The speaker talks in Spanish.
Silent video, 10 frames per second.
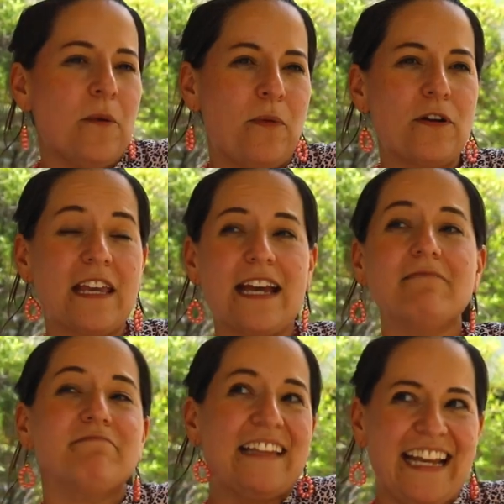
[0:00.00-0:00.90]

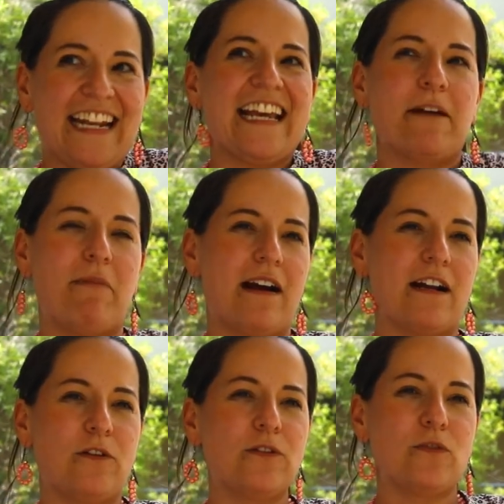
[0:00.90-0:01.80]
porque tiene que
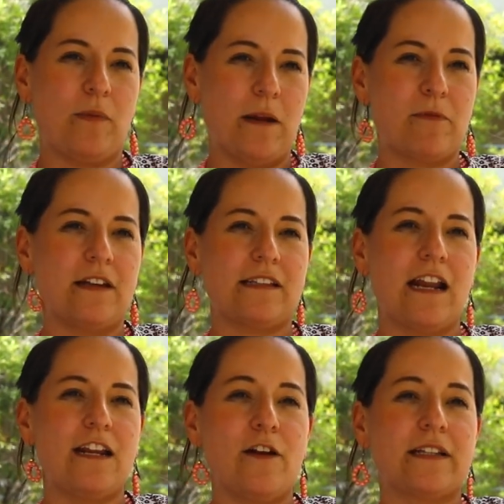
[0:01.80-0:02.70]
pagar con su pena
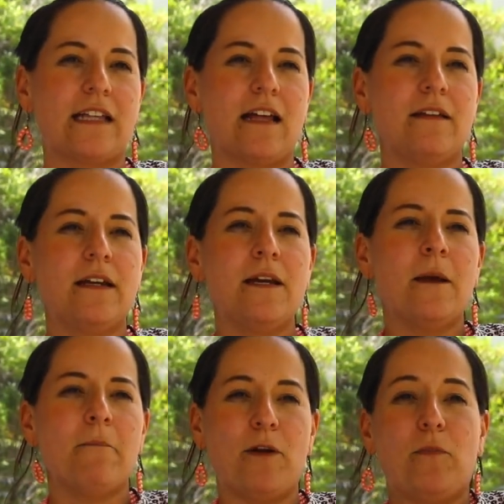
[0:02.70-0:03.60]
privativa de libertad.
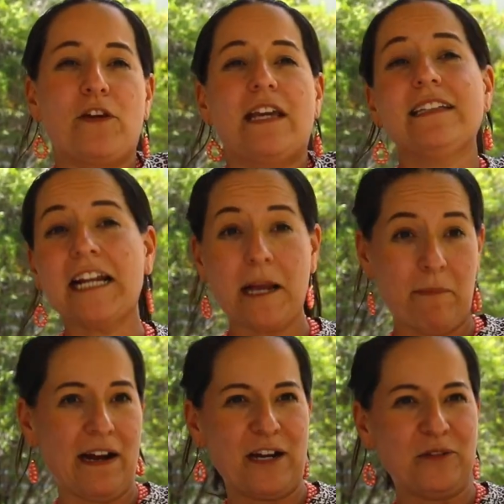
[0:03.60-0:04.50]
Pero ¿por qué tiene que
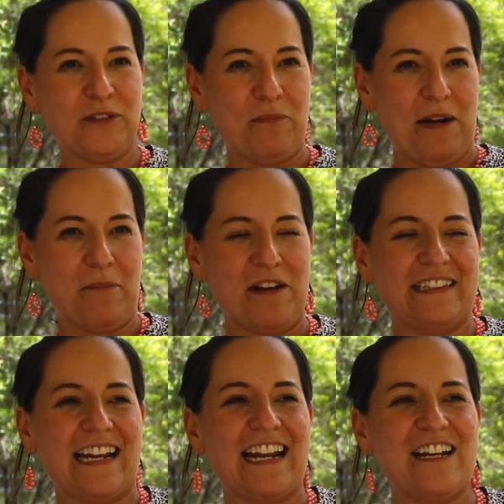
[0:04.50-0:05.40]
pagar con su pena
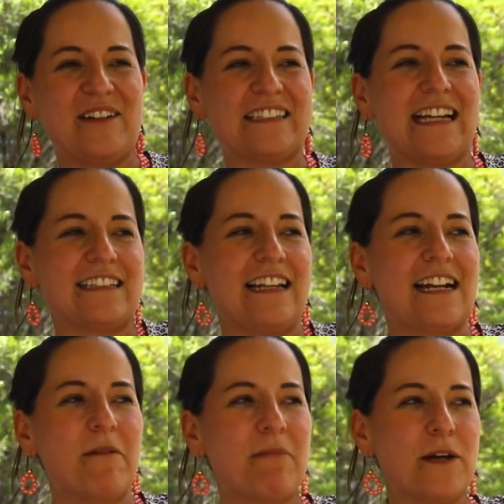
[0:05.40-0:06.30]
privativa de libertad? Esa es la
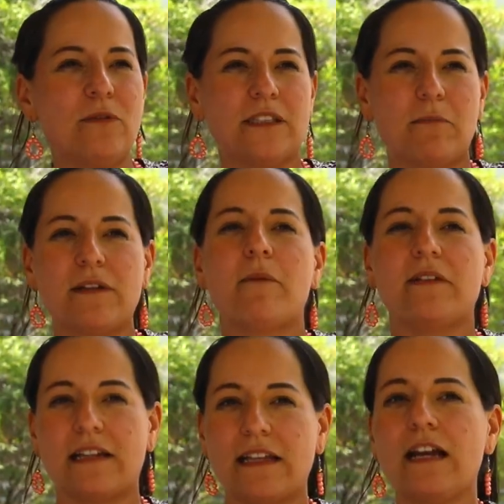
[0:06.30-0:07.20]
gran pregunta, pues a
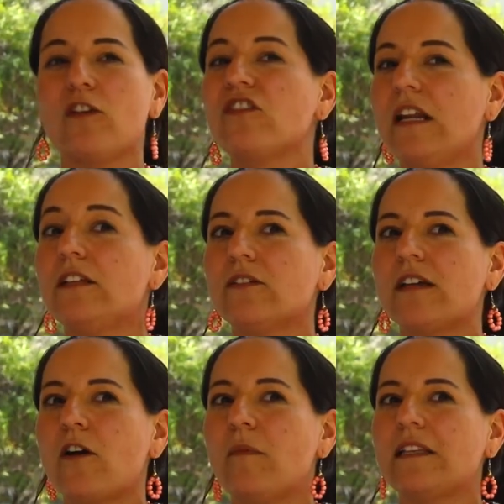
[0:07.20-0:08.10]
pesar de que los delitos
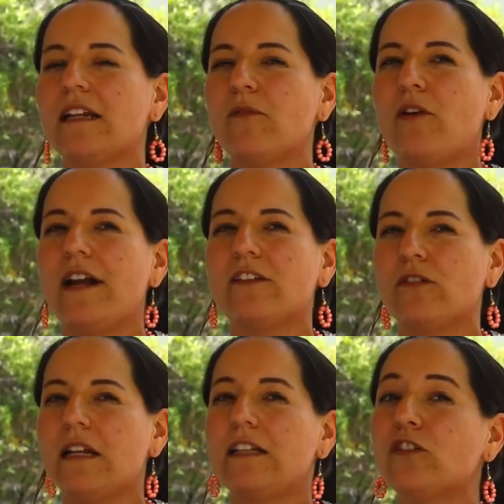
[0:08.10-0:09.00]
que cometen las mujeres
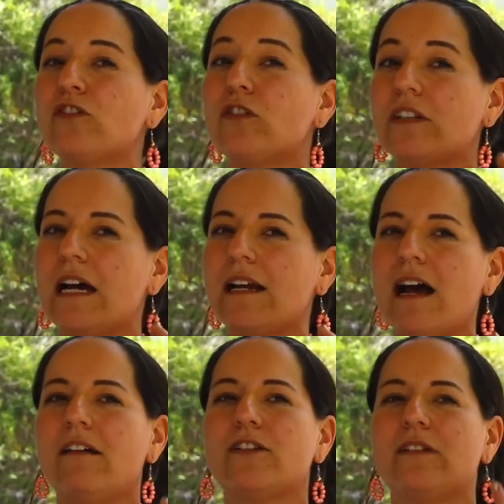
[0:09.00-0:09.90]
son delitos no tan
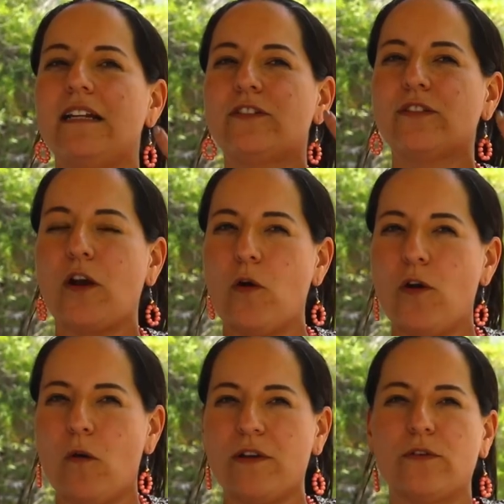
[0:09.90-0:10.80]
graves, son delitos
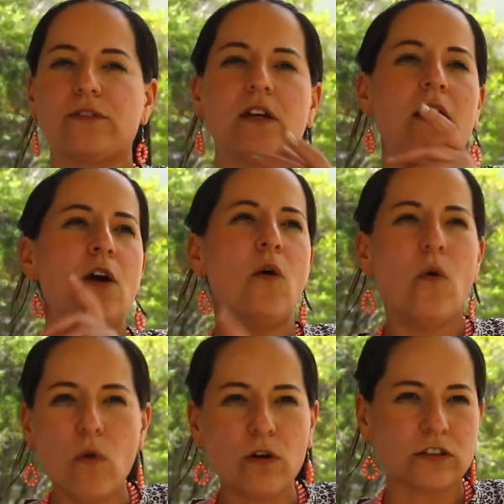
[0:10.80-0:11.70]
económicos.
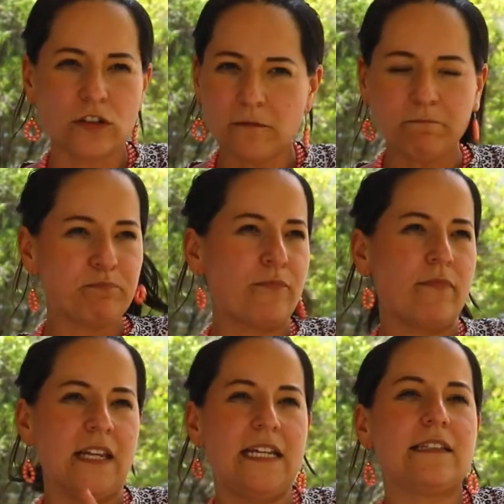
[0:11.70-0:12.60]
Hurto
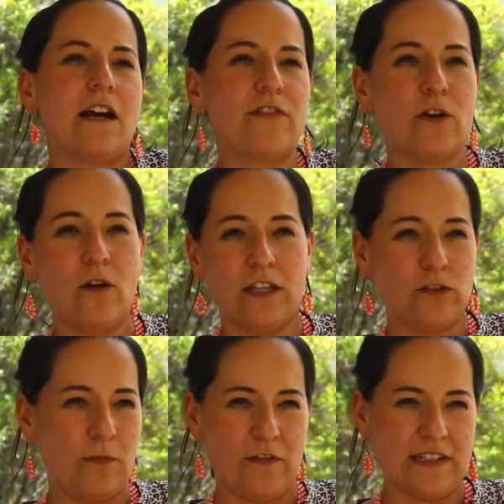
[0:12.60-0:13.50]
y tráfico de
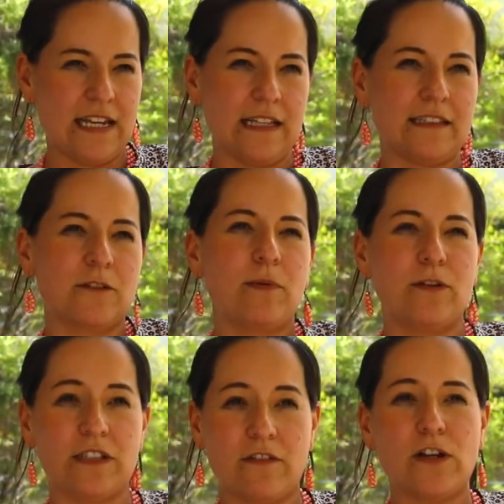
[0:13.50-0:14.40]
superpacientes,
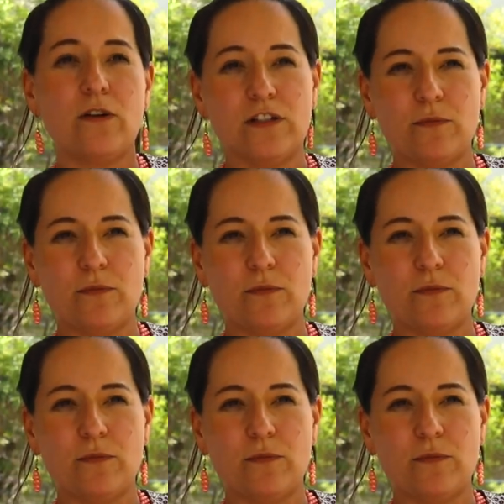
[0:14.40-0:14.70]
pero tráfico de